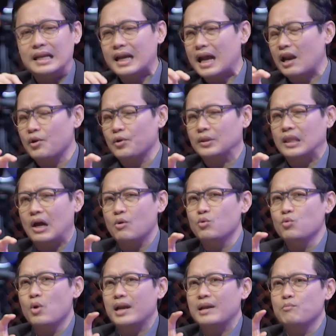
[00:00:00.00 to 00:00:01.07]
Jadi kalau tahun
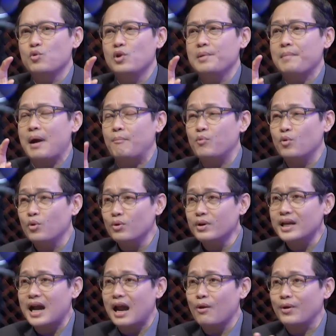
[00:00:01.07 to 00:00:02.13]

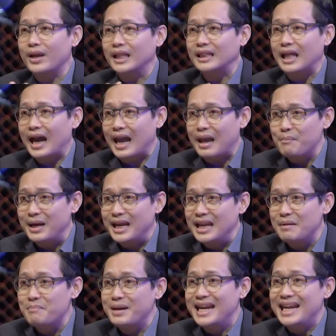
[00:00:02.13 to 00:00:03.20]
2050 nih kalau kita kayak
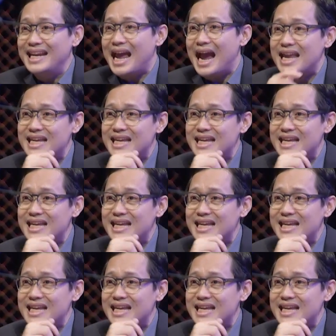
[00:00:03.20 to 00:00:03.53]
begini-begini